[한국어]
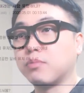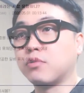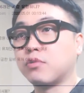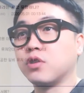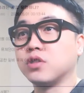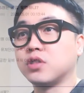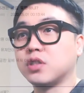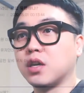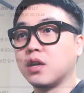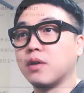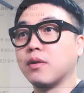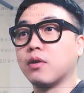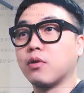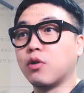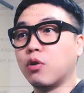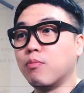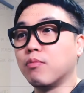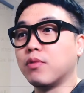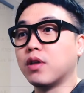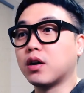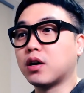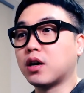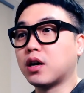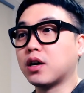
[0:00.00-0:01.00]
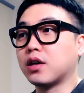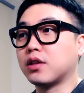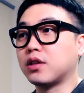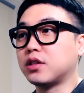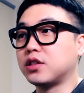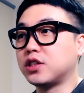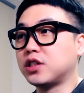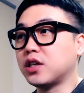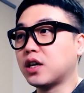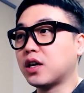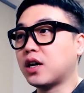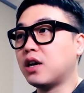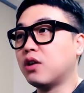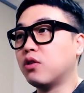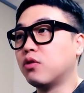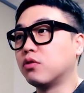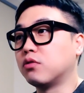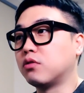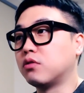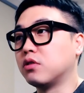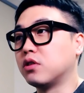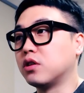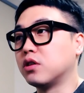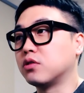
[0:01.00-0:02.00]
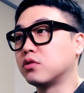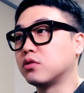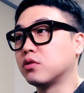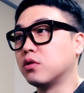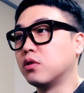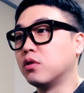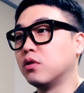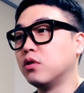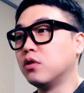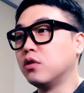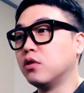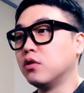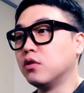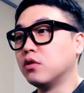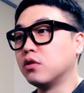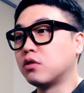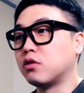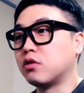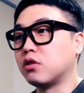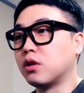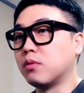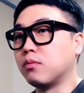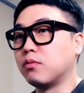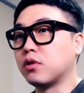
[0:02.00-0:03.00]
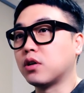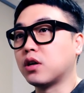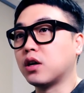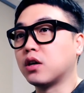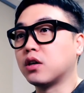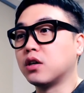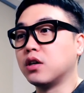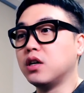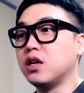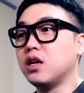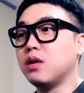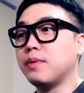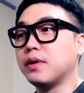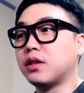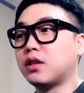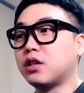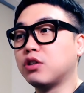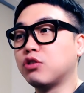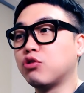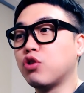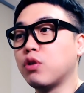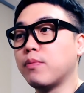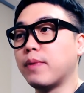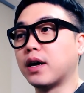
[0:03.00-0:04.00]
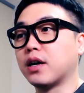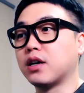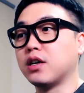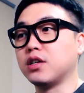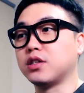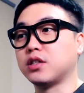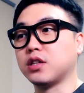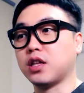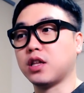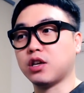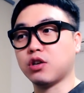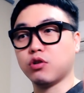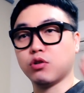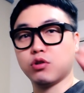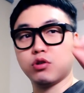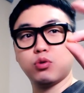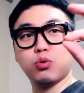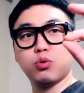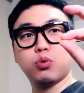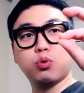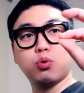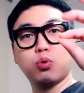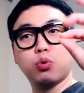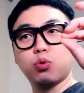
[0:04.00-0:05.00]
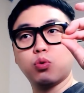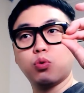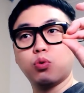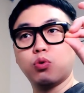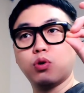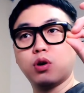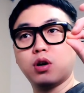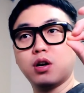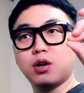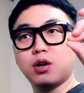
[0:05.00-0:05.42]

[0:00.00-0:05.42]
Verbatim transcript: 이제 검색을 하기 시작한 것들이죠. 그러다 보니까 그 일베 특유의 마크 있잖아. 이거 요요 요, 건가 요,